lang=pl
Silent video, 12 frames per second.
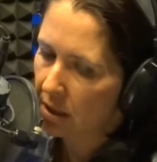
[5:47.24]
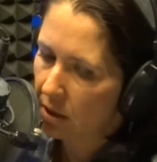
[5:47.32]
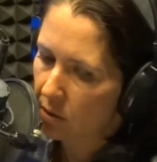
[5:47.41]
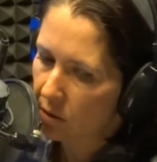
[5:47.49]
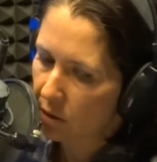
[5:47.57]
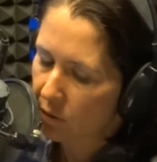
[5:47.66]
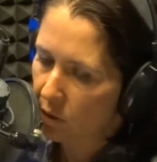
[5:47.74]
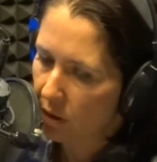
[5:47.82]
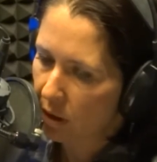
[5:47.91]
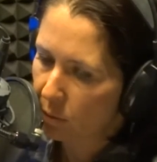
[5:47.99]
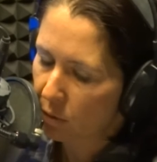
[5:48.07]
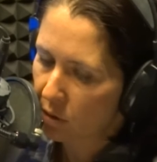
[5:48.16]
starosto,
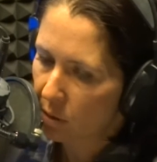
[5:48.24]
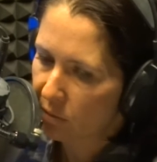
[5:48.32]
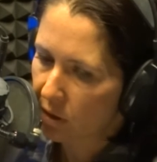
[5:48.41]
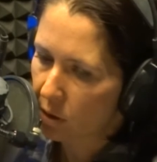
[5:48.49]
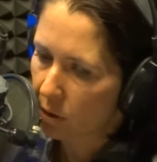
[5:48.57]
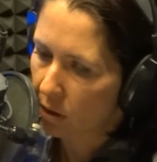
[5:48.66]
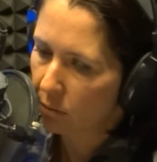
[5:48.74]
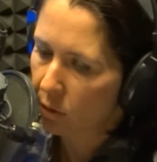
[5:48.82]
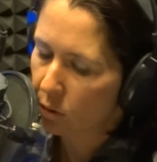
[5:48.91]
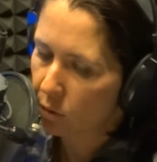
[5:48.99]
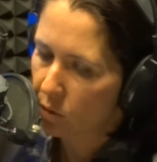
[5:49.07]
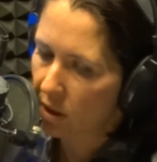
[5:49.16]
wczoraj późnym
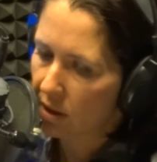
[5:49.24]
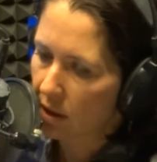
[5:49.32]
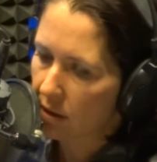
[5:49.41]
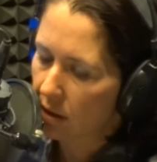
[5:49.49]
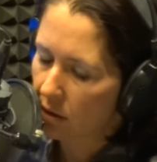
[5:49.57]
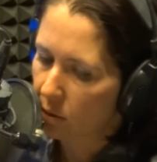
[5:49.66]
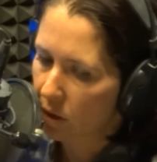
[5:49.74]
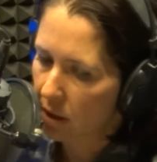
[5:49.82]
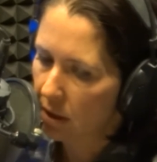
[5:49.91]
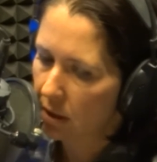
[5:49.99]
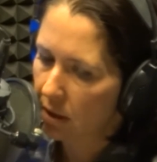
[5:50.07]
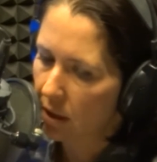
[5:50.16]
wieczorem duża stacja
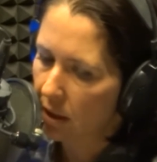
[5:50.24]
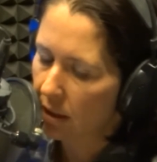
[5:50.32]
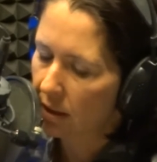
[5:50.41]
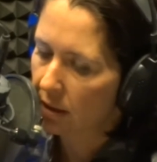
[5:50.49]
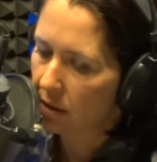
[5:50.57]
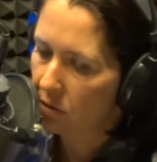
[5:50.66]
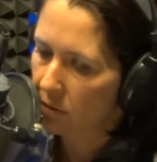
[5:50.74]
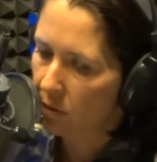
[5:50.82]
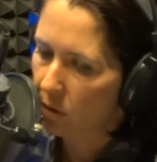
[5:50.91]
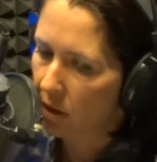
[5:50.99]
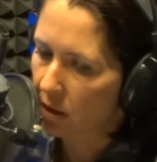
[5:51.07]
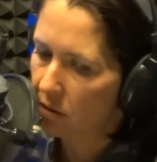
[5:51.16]
komercyjna na
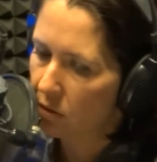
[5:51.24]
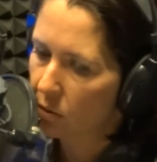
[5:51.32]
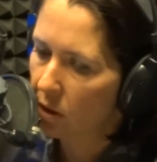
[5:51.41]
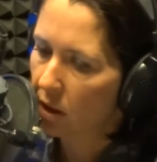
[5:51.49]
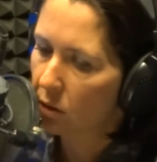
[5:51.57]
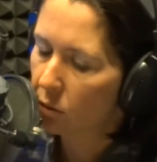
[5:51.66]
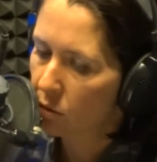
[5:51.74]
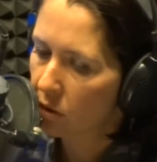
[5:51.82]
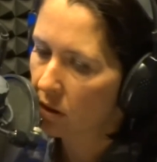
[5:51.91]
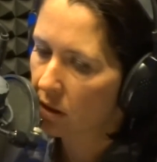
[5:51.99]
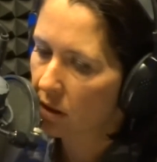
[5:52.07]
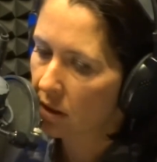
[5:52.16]
żywo realizuje
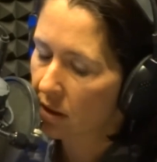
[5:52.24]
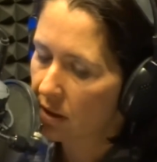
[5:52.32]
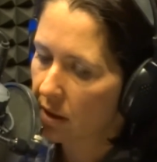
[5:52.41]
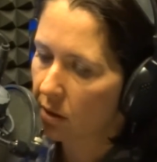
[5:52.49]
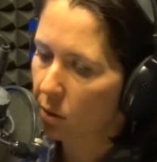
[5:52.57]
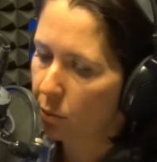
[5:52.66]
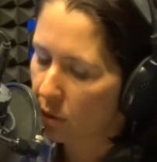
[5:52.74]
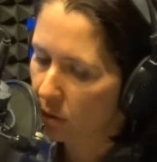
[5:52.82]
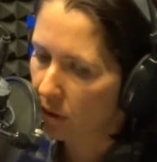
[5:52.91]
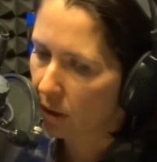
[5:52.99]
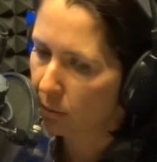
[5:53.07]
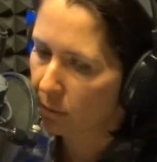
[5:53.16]
duży, znany
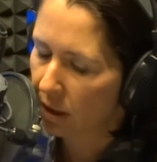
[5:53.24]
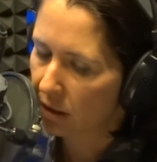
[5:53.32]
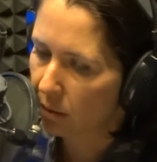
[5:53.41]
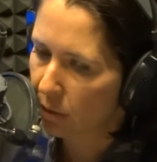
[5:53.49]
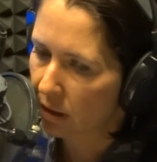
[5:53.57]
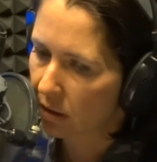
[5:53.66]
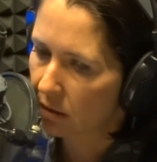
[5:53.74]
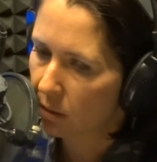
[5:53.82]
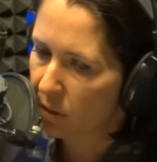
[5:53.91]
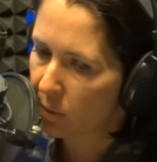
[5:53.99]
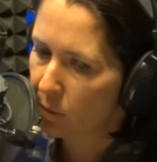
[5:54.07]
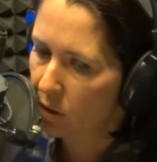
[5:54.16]
program na temat
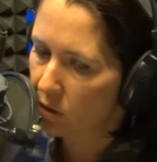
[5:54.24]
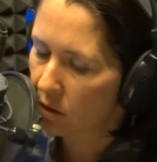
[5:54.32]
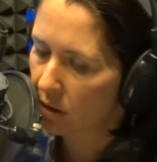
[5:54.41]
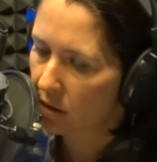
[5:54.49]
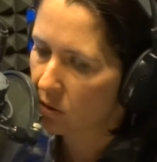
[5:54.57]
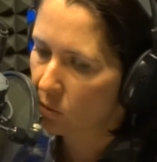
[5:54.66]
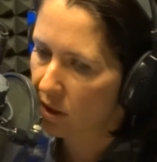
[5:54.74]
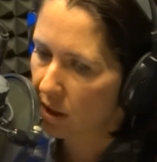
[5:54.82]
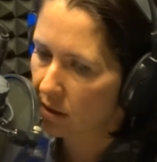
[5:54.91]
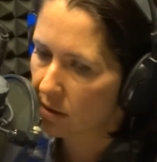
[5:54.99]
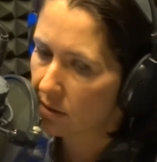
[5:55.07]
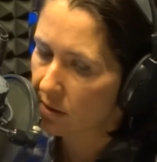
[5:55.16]
niebezpiecznych
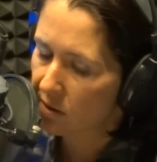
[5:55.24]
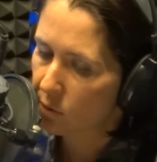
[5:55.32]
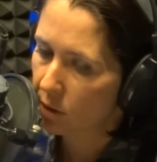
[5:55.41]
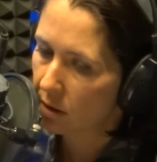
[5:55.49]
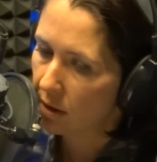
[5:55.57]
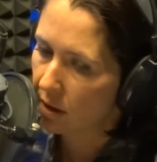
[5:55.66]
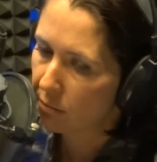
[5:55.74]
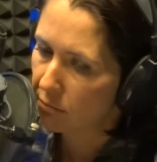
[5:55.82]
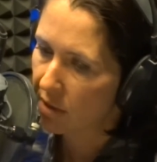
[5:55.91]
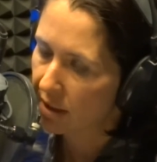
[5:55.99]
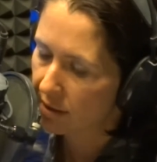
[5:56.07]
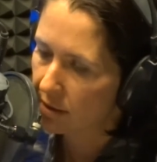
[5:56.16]
substancji ze
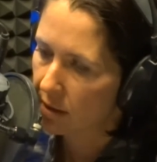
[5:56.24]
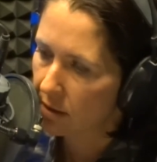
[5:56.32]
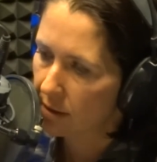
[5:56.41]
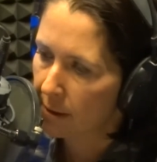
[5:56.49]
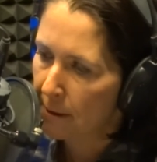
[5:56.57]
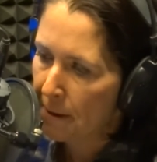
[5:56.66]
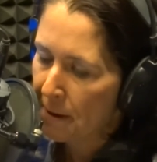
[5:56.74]
składnikiem ekstazji,